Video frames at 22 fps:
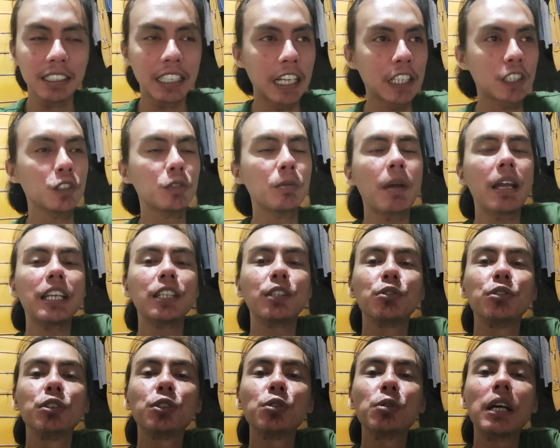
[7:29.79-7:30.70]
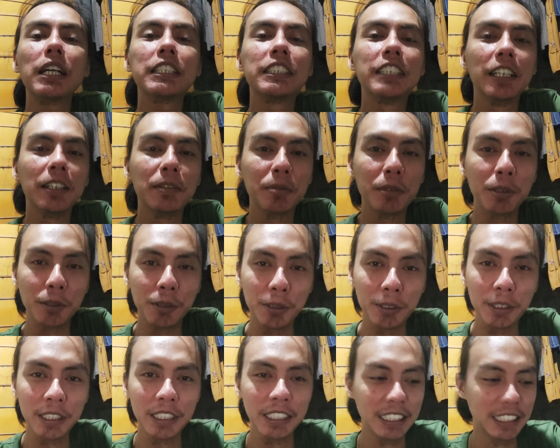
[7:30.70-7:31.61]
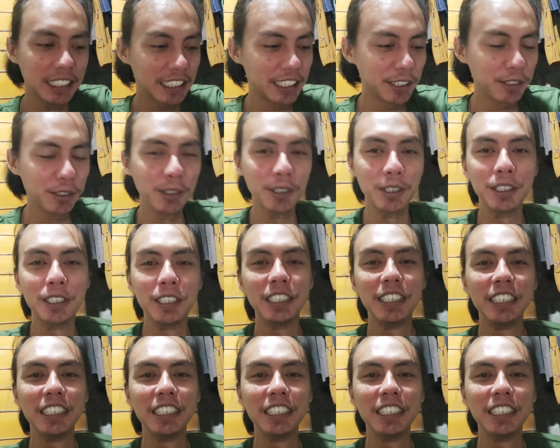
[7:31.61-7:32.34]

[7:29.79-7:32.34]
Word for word: nggak cuma itu itu aja bro gitu loh